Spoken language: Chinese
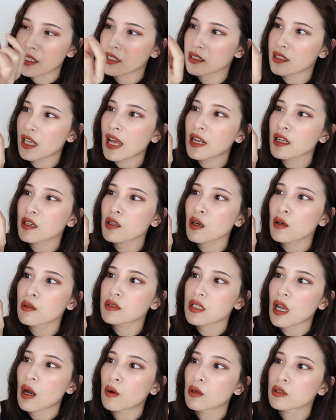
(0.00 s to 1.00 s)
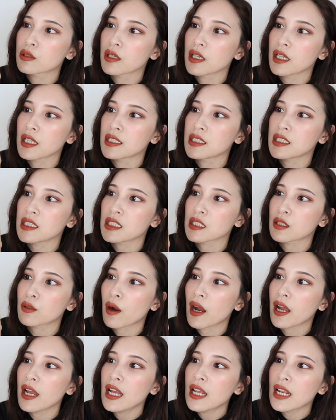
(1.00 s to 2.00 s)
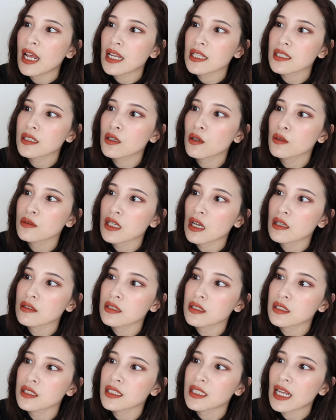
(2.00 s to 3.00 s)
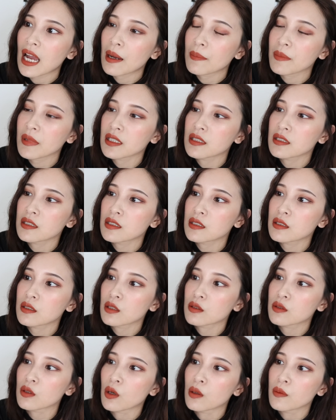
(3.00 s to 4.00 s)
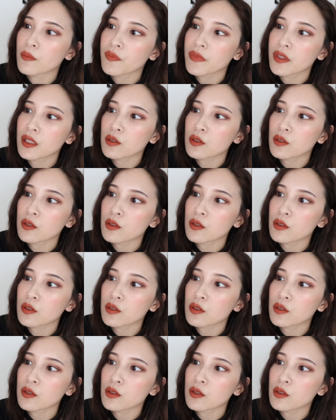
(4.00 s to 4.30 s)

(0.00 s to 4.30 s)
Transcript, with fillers: 可是它的构造我觉得很奇怪，它构造是下面是这种。